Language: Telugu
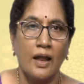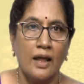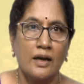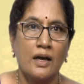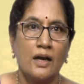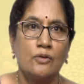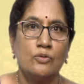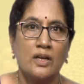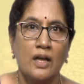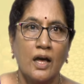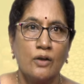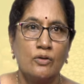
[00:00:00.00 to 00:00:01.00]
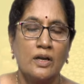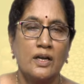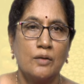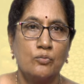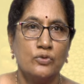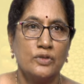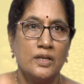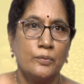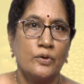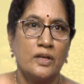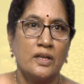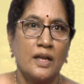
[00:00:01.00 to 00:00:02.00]
అలా కాకుండా నారు కనుక
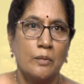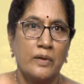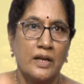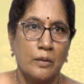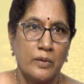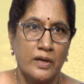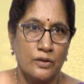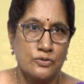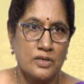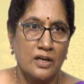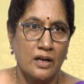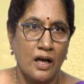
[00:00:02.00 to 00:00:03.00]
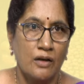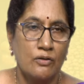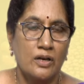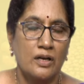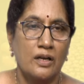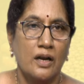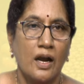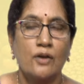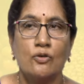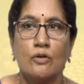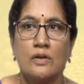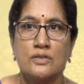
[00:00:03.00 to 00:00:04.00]
ముదిరిపోయి నలభై నలభై ఐదు రోజులు నారును కనుక
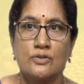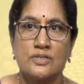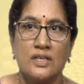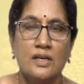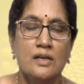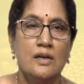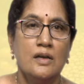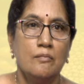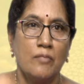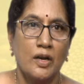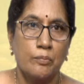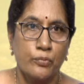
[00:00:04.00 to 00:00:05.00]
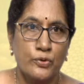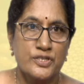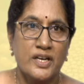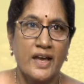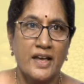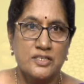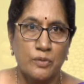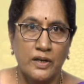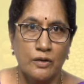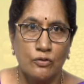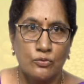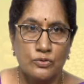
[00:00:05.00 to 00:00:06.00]
నాటుకోవాల్సి వస్తే మనం పోషక
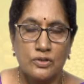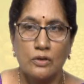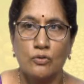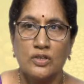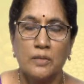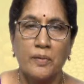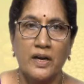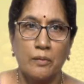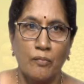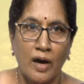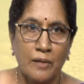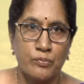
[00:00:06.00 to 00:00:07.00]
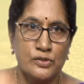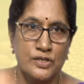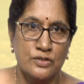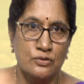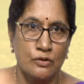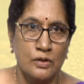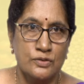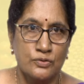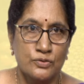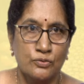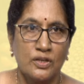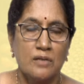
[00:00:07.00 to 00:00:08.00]
యాజమాన్యంలో కొద్దిపాటి మార్పులు చేసుకోవాల్సి
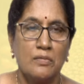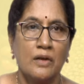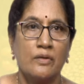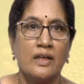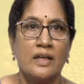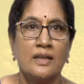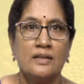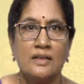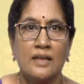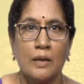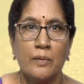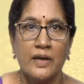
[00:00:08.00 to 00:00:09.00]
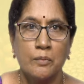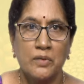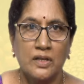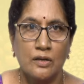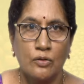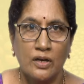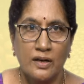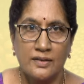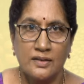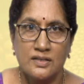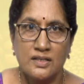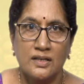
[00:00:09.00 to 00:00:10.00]
వస్తుంది మనం ఏదైతే నలభై ఎనిమిది కిలోల
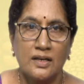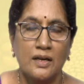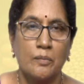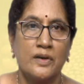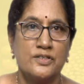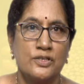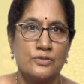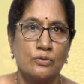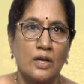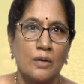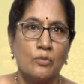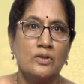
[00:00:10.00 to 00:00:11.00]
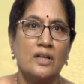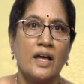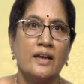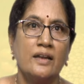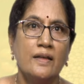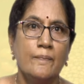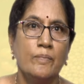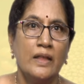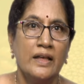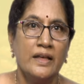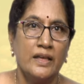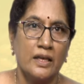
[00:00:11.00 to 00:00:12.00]
నత్రజనిని రికమెండ్ చేస్తున్నామో దానిని
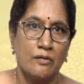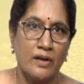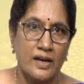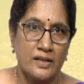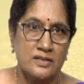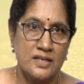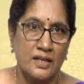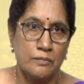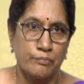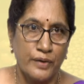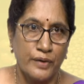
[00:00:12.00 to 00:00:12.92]
ఇరవై ఐదు శాతం